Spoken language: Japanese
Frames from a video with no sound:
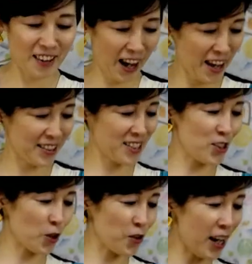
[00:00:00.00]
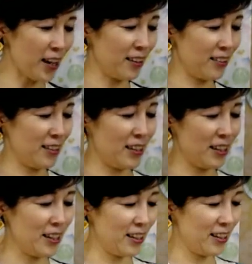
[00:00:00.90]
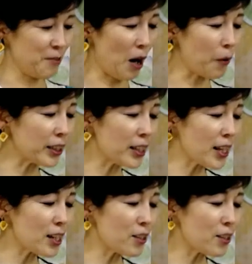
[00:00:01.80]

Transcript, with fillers: はい、一応ね。今慌てて、